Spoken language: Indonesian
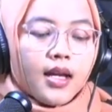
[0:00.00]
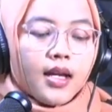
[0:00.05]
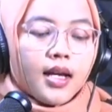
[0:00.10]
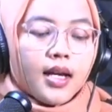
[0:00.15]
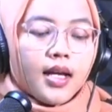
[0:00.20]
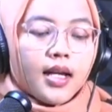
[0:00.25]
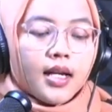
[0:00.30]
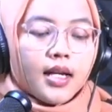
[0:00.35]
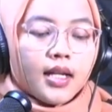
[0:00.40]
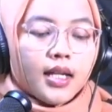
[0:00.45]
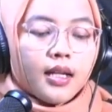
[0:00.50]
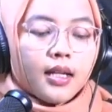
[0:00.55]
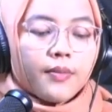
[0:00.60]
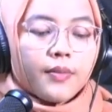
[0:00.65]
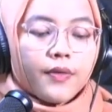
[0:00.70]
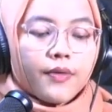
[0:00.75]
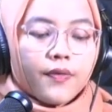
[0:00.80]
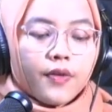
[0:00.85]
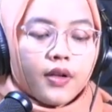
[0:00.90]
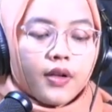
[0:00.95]
earning
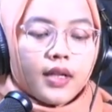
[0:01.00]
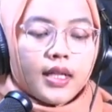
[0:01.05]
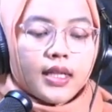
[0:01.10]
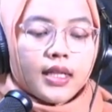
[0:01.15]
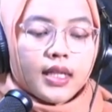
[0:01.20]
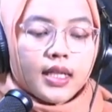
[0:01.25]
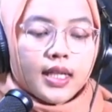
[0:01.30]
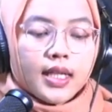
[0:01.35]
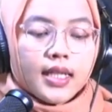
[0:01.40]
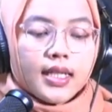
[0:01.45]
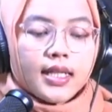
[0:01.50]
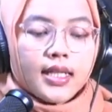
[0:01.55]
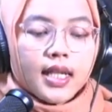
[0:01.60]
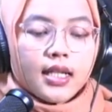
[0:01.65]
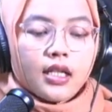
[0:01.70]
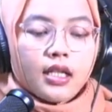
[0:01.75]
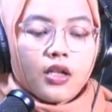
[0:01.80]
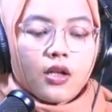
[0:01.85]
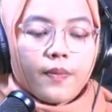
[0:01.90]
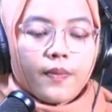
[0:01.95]
before interest and
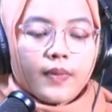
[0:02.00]
income